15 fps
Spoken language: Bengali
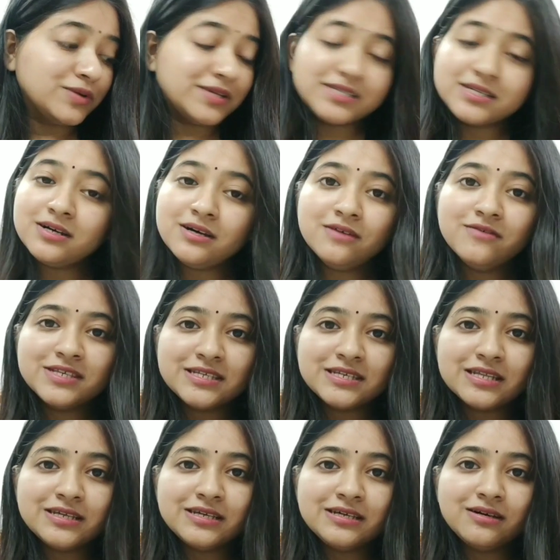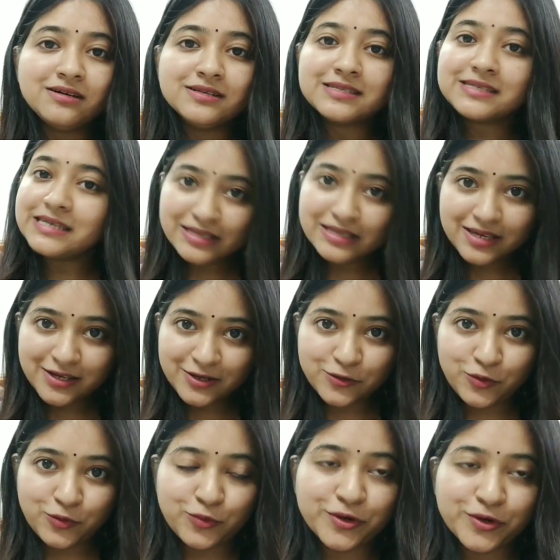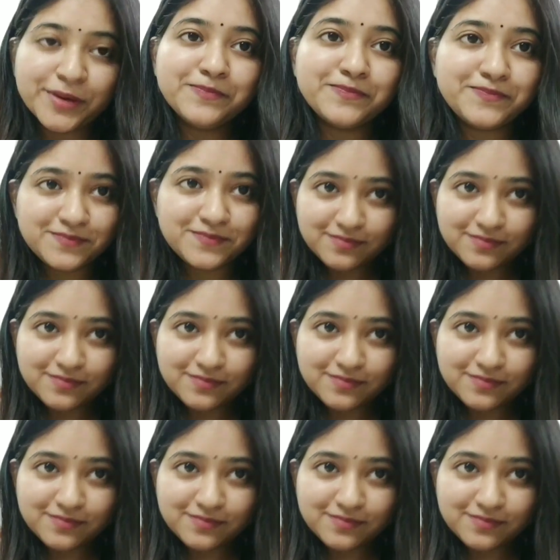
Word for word: তো এটা বেসিক্যালি স্কিন কেয়ারের ওপরে